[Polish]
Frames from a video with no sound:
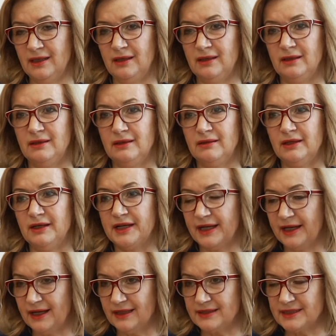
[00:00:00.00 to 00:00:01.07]
e,
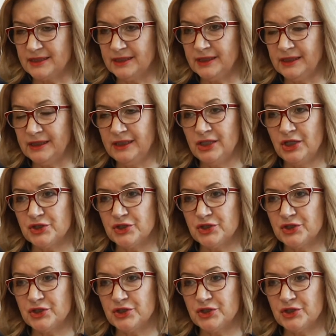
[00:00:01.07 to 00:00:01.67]
rekreacyjnie,